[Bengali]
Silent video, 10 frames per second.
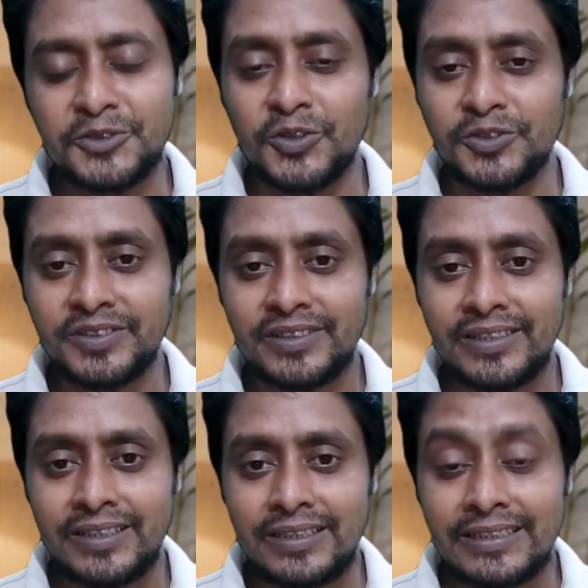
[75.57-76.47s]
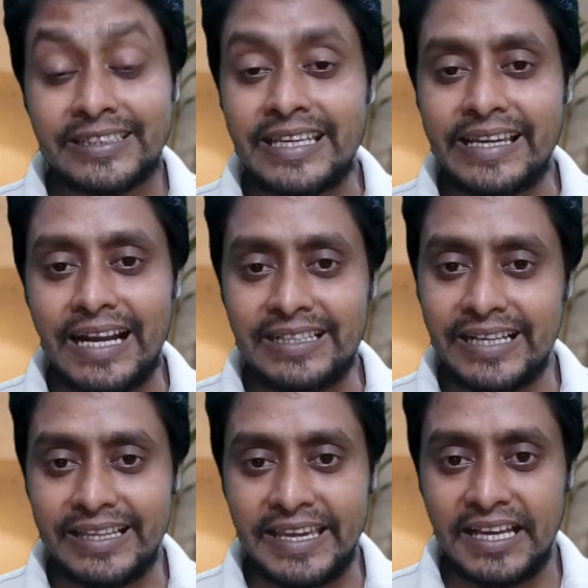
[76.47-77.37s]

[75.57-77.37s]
চলুন কি কি গাড়ি সেটা